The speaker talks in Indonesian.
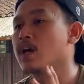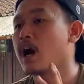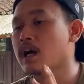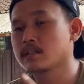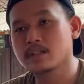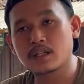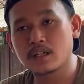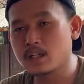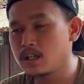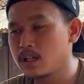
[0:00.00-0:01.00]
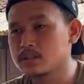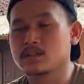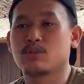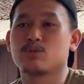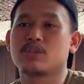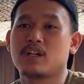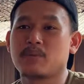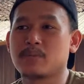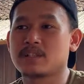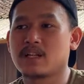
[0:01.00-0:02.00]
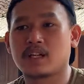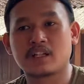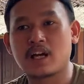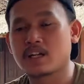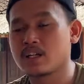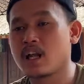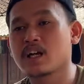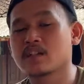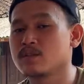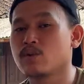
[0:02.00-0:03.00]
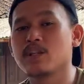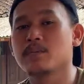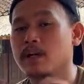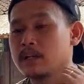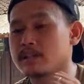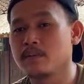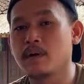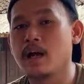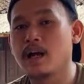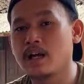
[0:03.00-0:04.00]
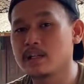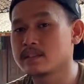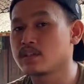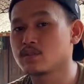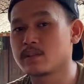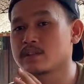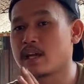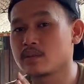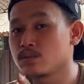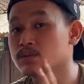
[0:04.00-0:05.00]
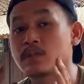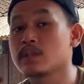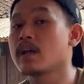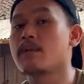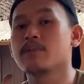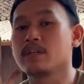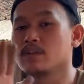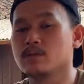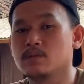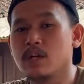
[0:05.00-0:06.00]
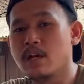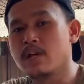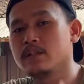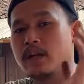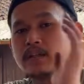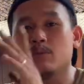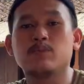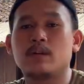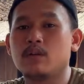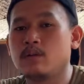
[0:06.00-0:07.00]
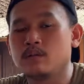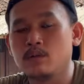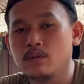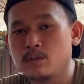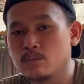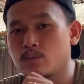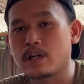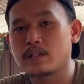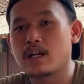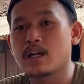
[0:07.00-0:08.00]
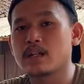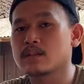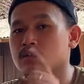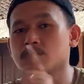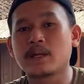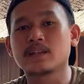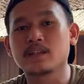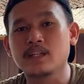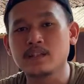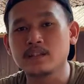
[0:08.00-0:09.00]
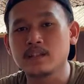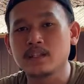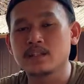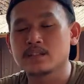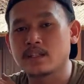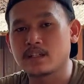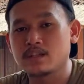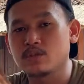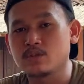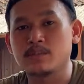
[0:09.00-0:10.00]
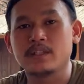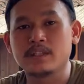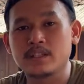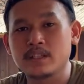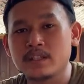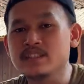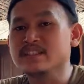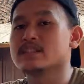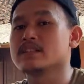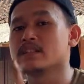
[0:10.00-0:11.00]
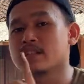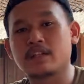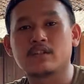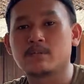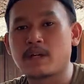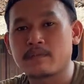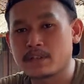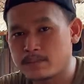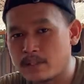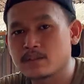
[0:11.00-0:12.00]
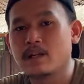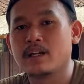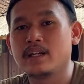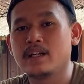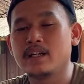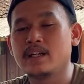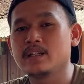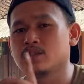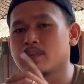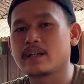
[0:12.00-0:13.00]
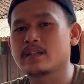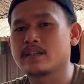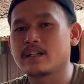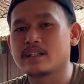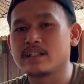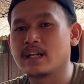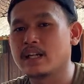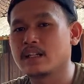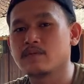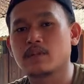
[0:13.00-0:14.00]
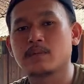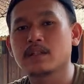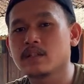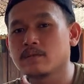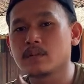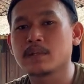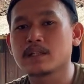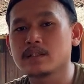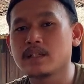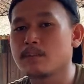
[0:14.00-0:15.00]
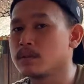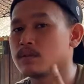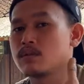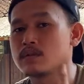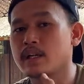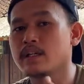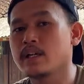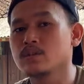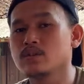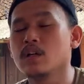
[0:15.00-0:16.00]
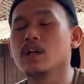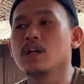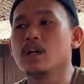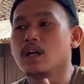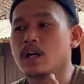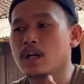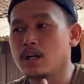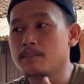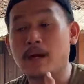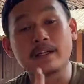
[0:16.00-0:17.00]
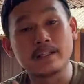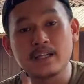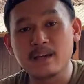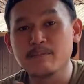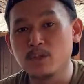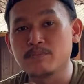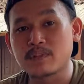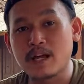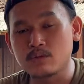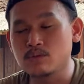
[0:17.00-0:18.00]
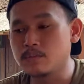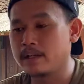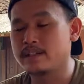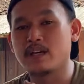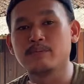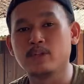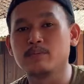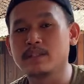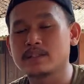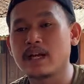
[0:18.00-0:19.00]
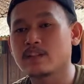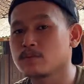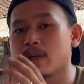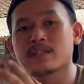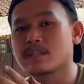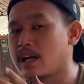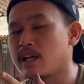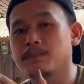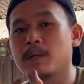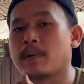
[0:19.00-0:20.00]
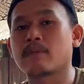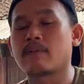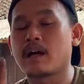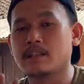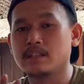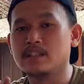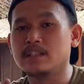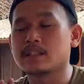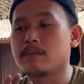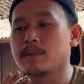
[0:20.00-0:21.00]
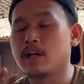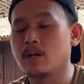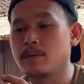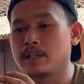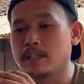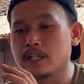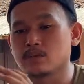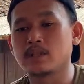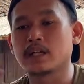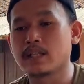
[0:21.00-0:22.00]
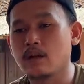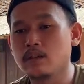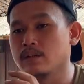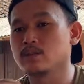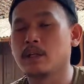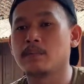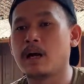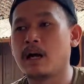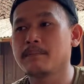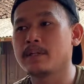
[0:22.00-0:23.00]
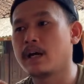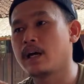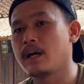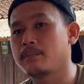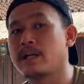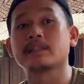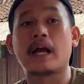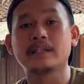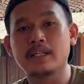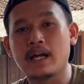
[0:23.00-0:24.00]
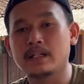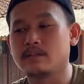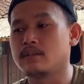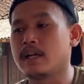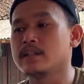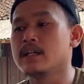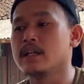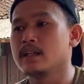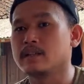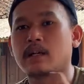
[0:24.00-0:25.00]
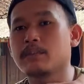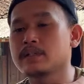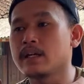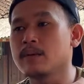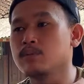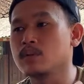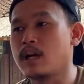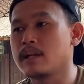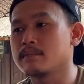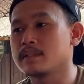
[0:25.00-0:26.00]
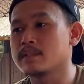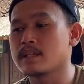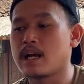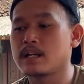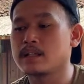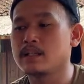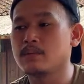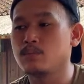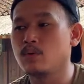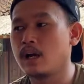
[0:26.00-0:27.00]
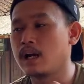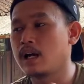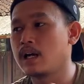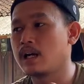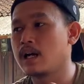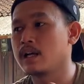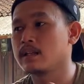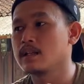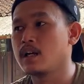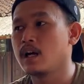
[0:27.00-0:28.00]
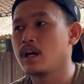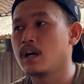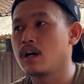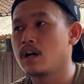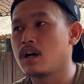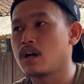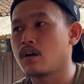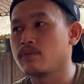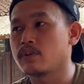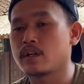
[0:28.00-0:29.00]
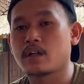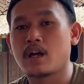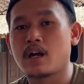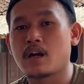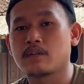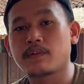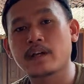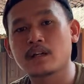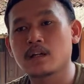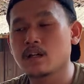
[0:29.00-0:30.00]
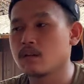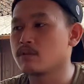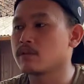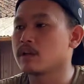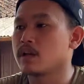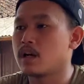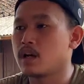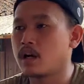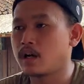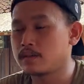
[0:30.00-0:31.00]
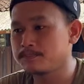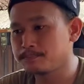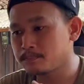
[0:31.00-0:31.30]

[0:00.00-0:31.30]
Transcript: askrep terus cara pemasakan klaker semuanya bakal saya bahas satu persatu setiap minggu jadi buat dulur-dulur semuanya terus pantengin channel YouTube ini channel numpak Vespa Swalehe supaya tidak ketinggalan informasi-informasi yang menurut saya itu uh, bagi yang belum tahu bagi yang belum bisa itu pasti sangat bermanfaat tapi kalau bagi yang sudah tahu dan sudah paham ya biasa aja gitu kan tetapi saya bukan mencari buat Eh, konten yang viral konten yang